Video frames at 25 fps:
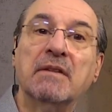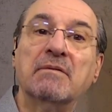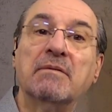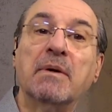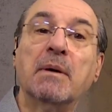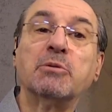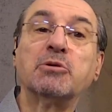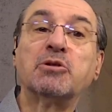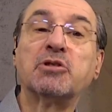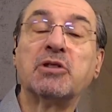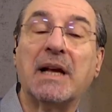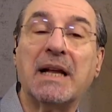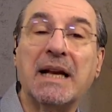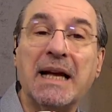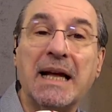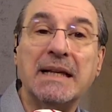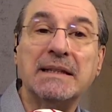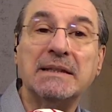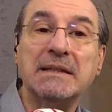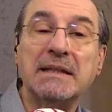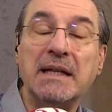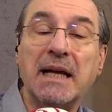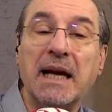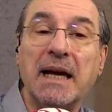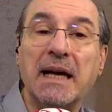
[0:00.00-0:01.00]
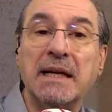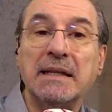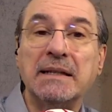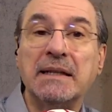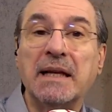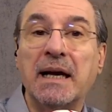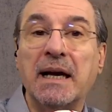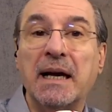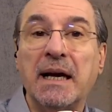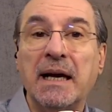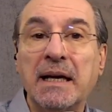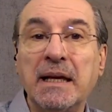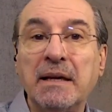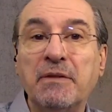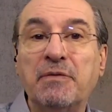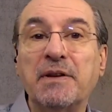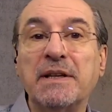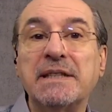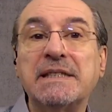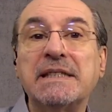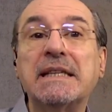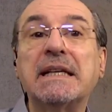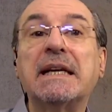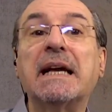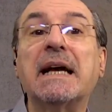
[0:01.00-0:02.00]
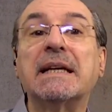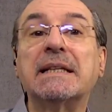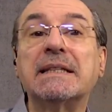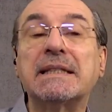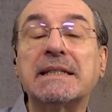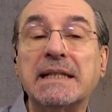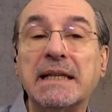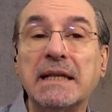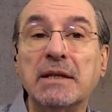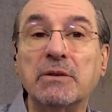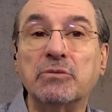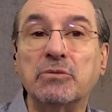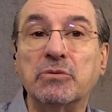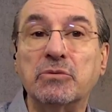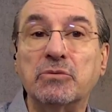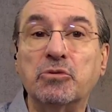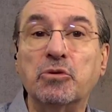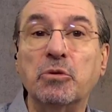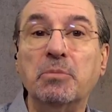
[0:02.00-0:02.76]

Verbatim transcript: vamos falar da, da investigação